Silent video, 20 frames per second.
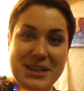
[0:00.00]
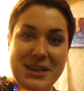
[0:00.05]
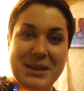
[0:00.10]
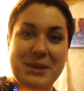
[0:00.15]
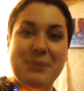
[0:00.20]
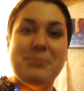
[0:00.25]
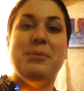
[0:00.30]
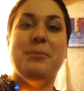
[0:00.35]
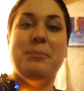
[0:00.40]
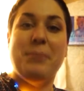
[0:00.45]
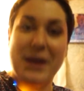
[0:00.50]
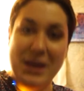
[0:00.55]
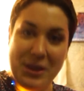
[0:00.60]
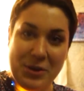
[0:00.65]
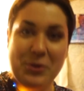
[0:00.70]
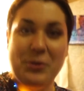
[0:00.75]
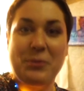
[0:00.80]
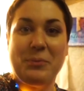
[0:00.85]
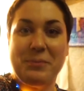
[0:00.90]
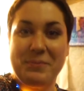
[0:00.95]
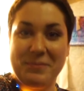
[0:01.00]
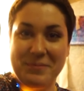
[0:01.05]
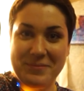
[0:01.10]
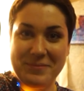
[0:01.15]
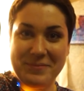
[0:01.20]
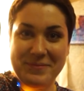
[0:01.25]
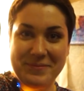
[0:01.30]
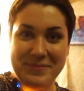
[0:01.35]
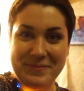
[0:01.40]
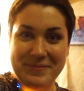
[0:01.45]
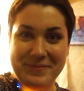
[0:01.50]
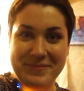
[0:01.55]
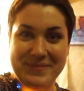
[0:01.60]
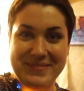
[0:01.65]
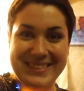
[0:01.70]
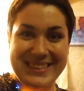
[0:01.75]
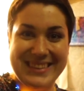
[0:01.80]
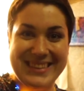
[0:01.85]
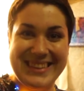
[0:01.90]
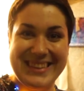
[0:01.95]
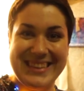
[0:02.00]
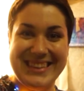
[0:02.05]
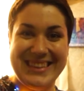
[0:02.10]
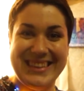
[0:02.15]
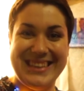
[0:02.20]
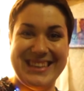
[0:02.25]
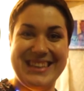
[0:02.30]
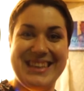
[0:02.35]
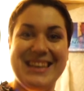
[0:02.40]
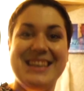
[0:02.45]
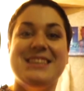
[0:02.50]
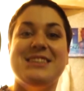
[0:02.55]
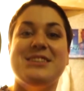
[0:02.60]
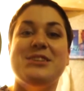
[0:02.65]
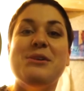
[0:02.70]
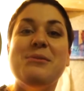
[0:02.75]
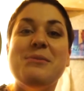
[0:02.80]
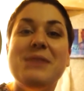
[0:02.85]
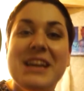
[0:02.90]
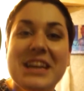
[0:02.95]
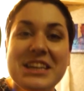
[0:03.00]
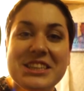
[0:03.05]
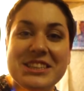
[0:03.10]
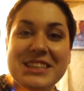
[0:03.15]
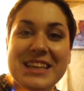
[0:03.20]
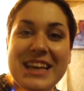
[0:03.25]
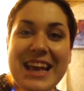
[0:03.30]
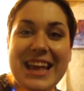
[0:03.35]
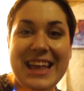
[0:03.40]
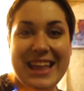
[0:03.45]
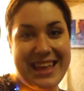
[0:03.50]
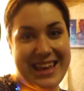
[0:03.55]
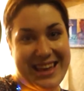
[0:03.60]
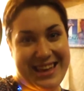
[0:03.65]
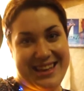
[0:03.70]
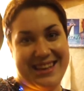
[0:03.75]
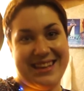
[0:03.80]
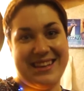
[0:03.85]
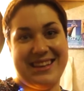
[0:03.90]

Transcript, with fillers: и попоем. С днем рождения!